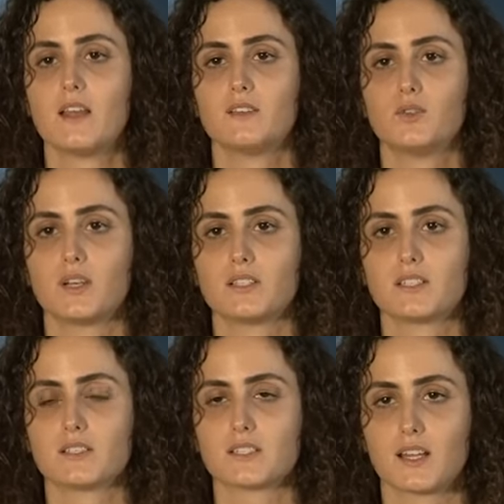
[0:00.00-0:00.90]
durante
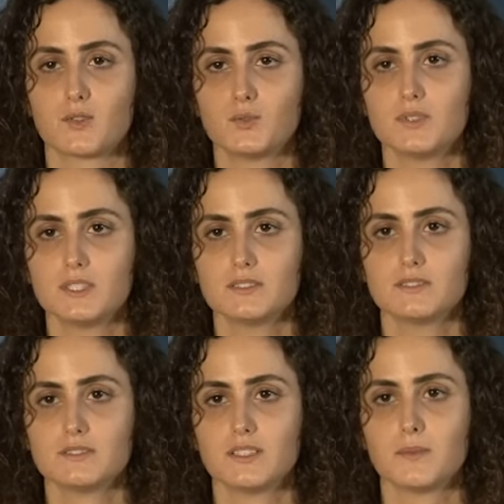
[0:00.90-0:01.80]
a ditadura,
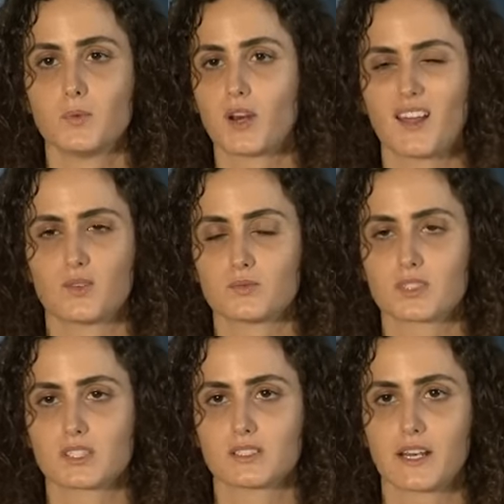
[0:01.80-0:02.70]
né? moraram
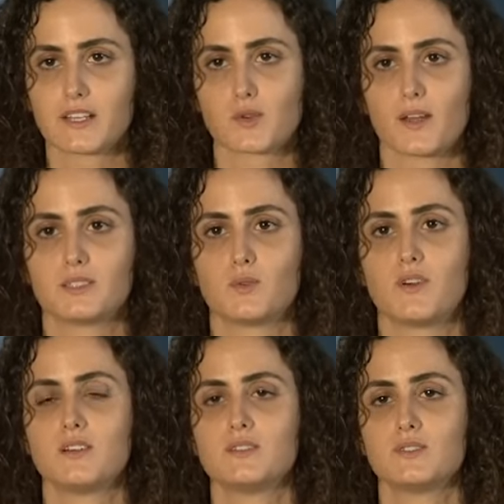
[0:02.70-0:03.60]
uns 3, 4
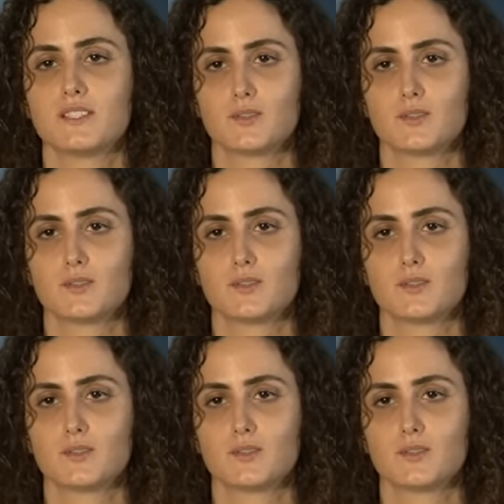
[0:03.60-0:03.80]
anos.